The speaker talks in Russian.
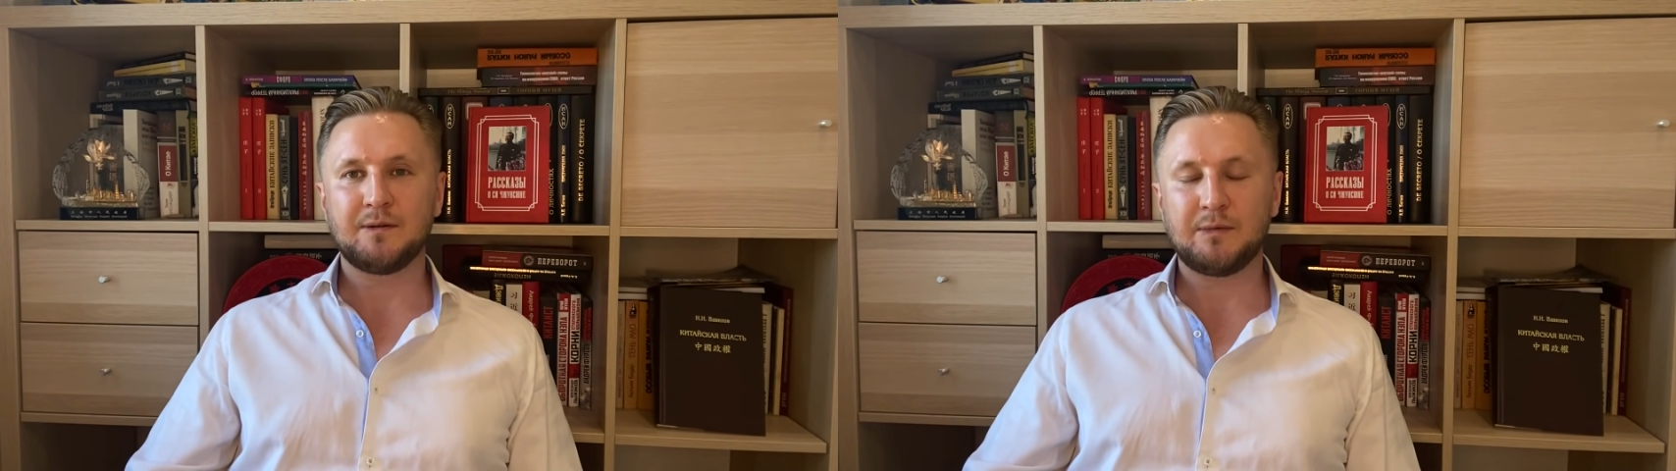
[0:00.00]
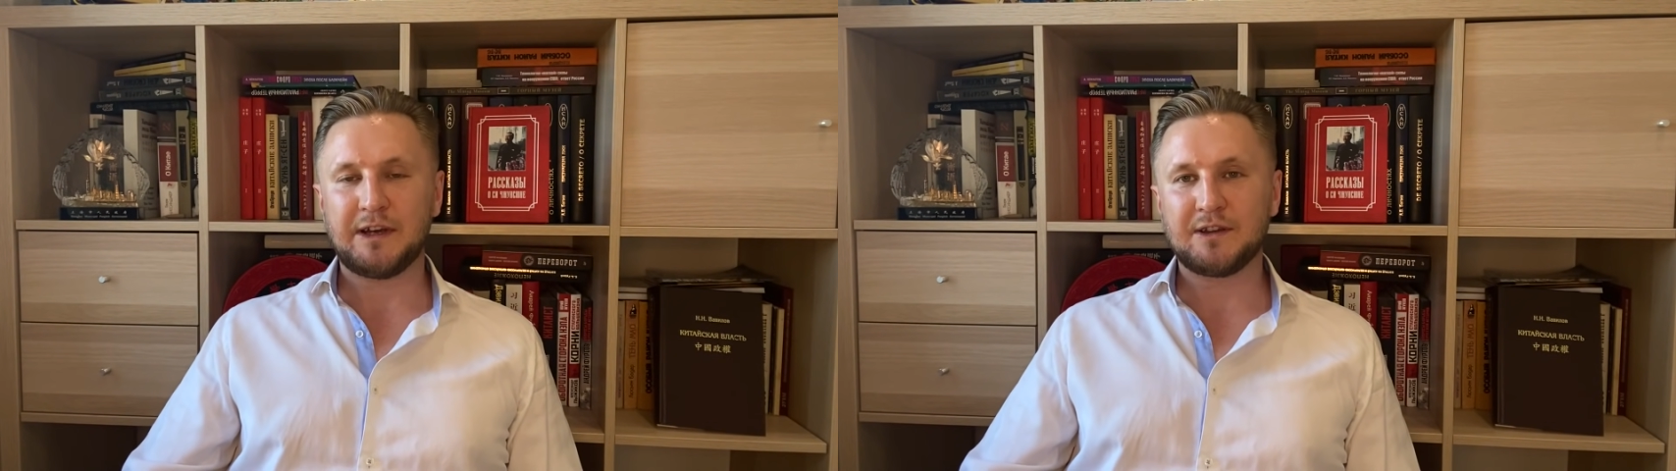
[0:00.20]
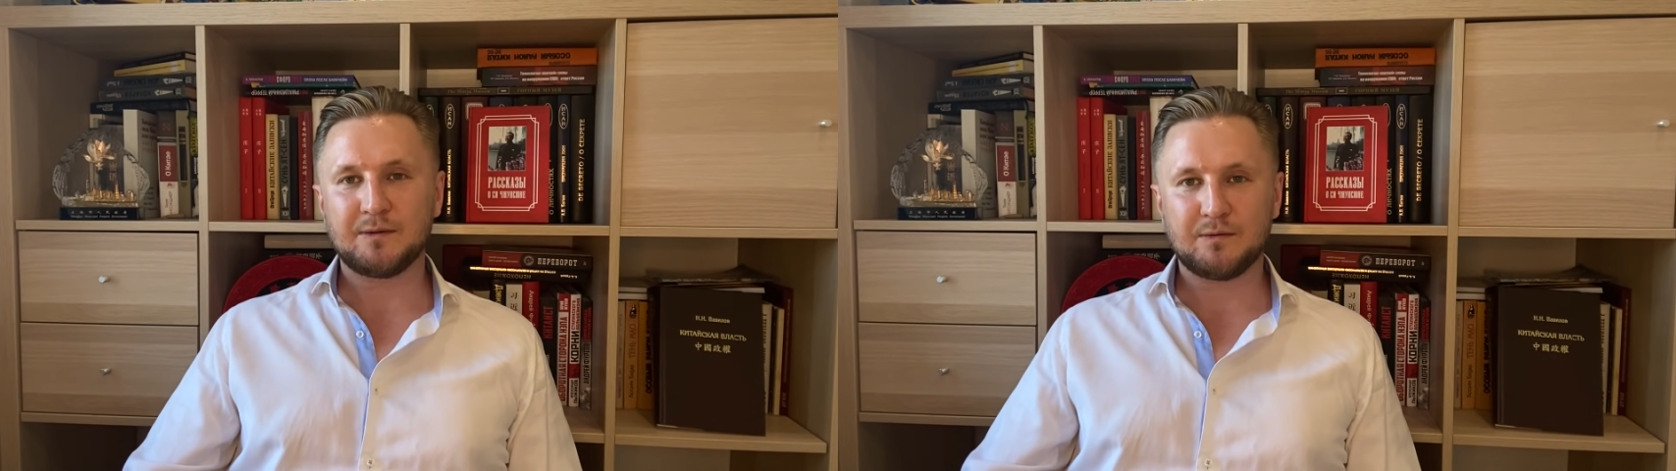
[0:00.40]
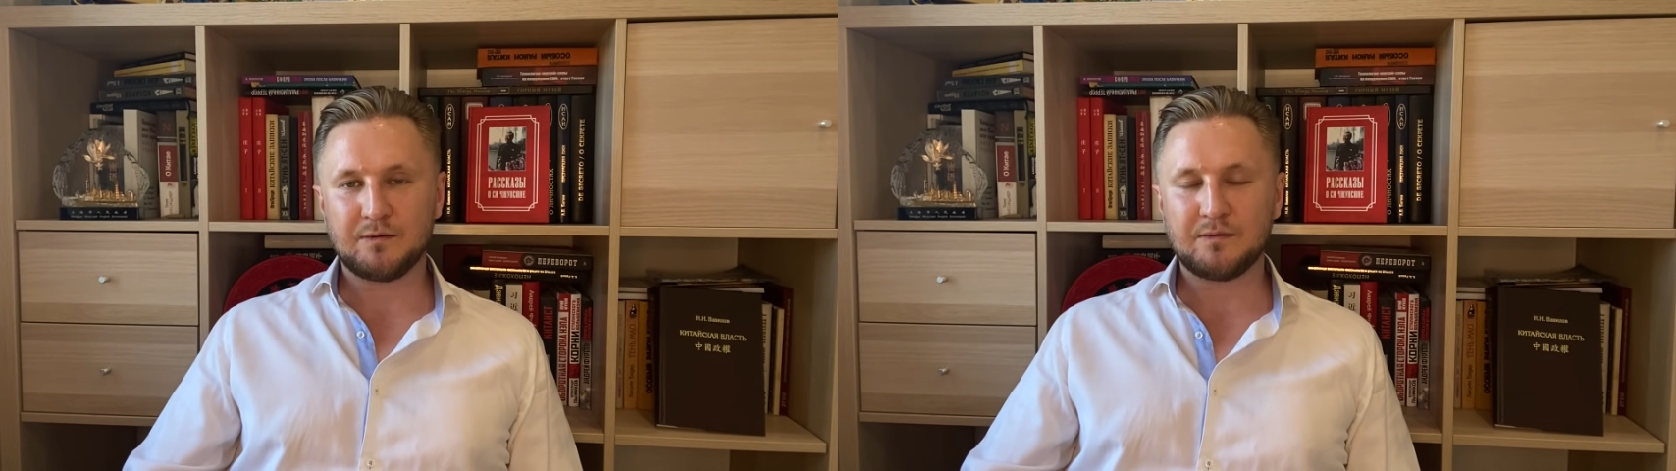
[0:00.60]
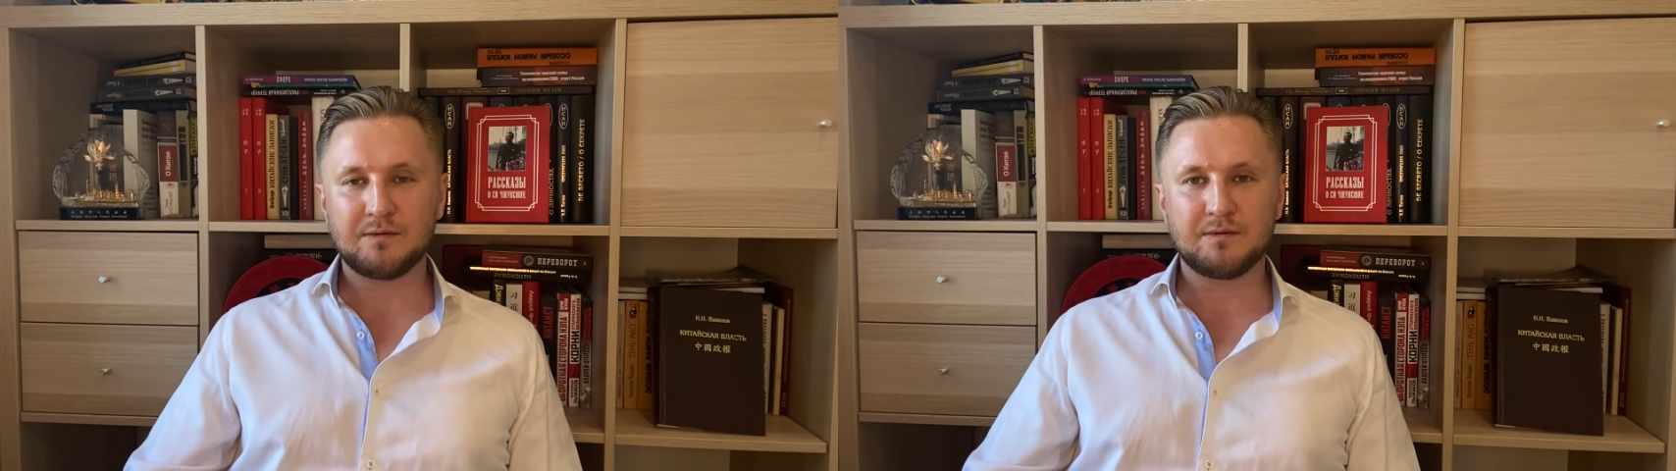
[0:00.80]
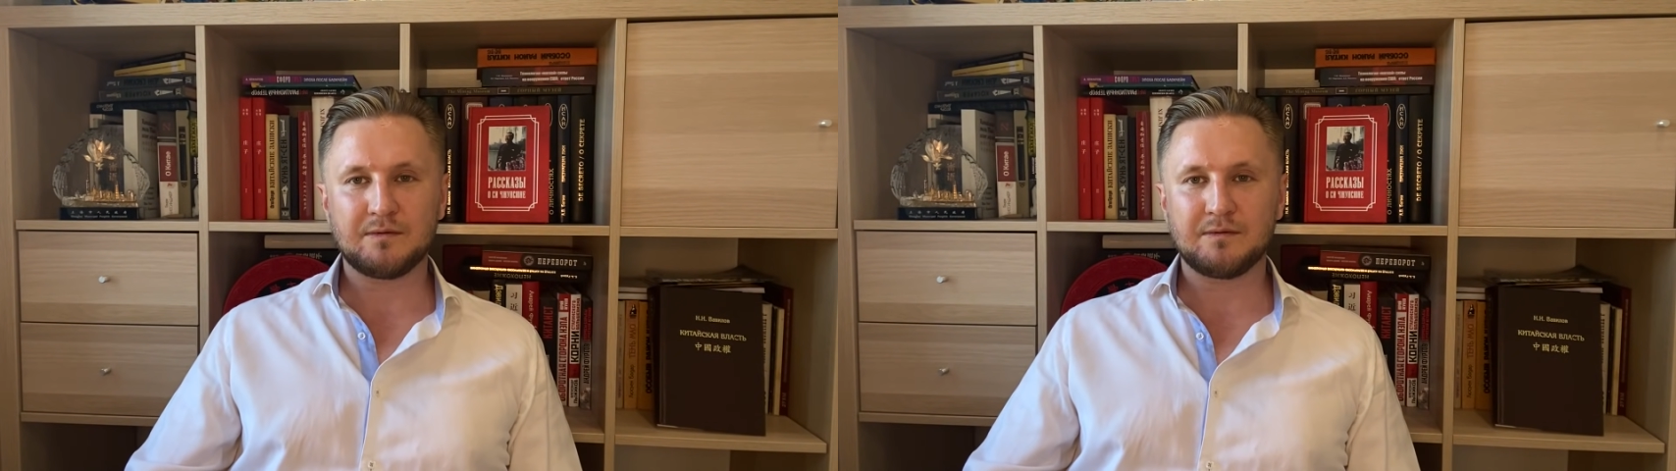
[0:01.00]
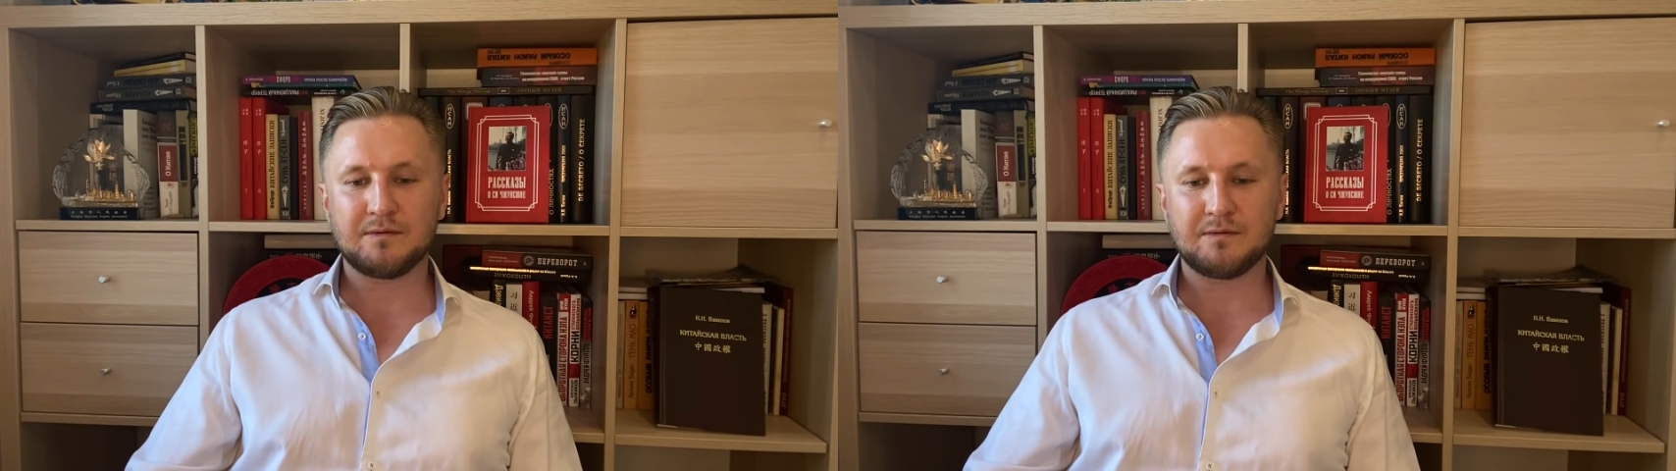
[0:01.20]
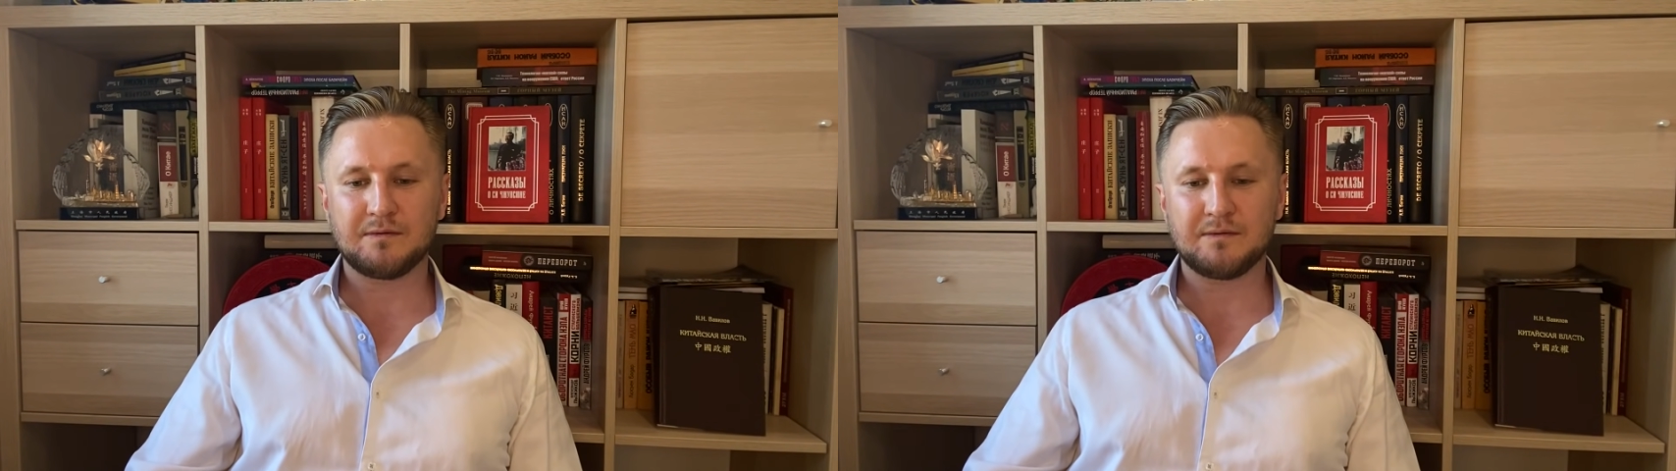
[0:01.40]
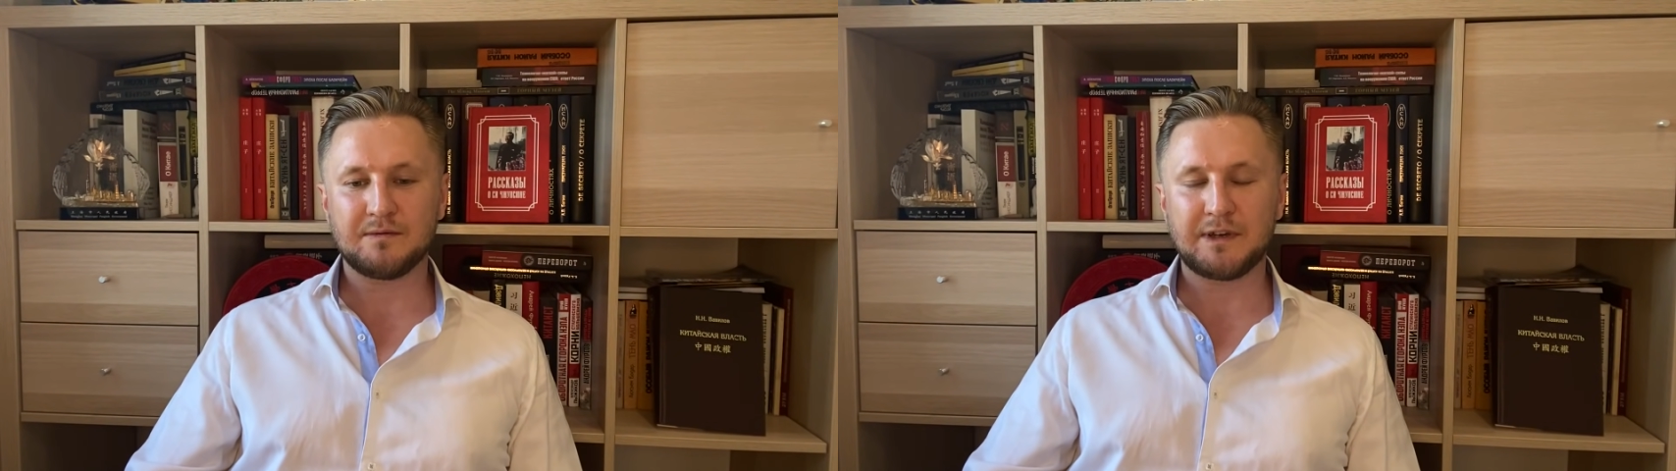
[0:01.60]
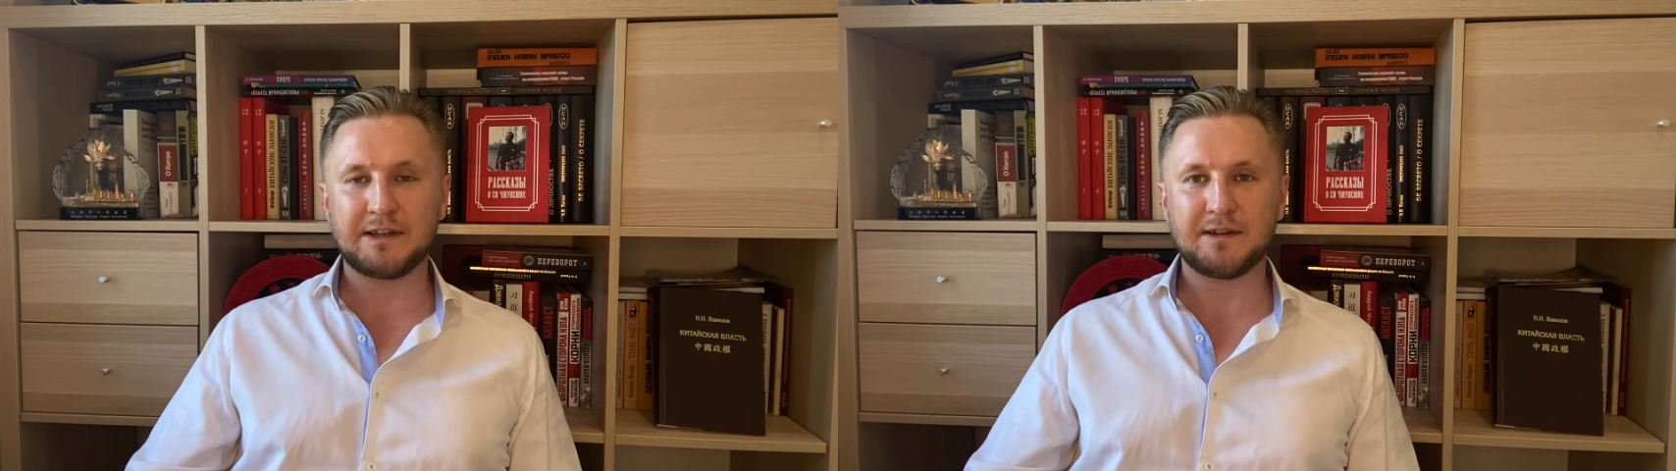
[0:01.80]
Поэтому
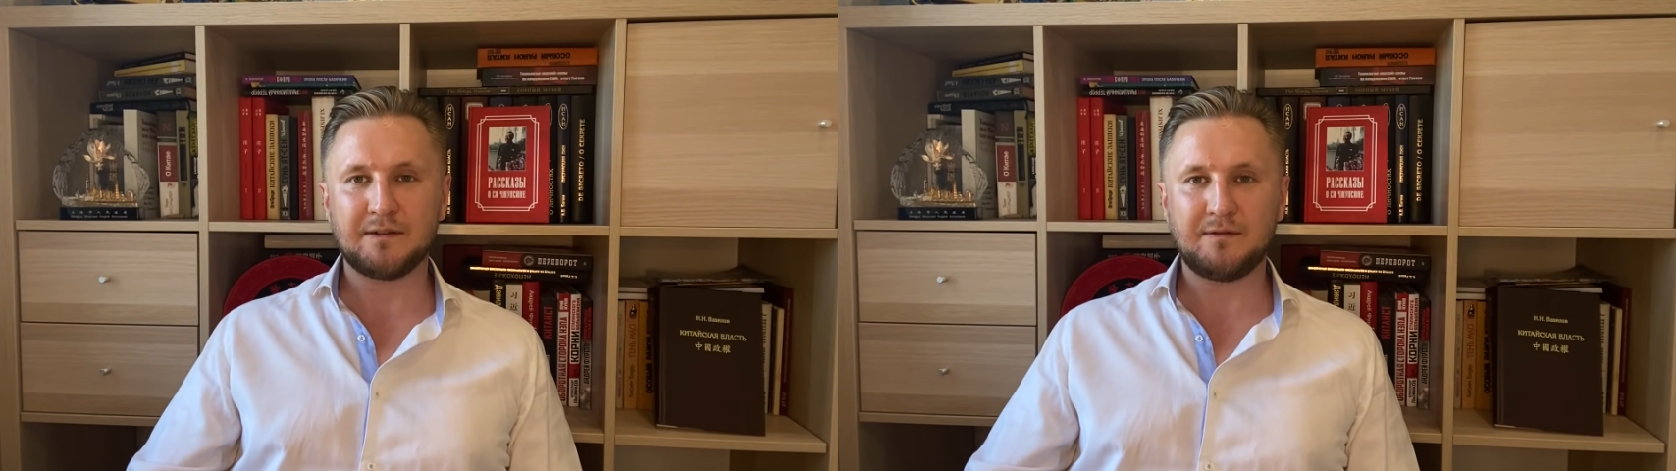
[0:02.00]
эта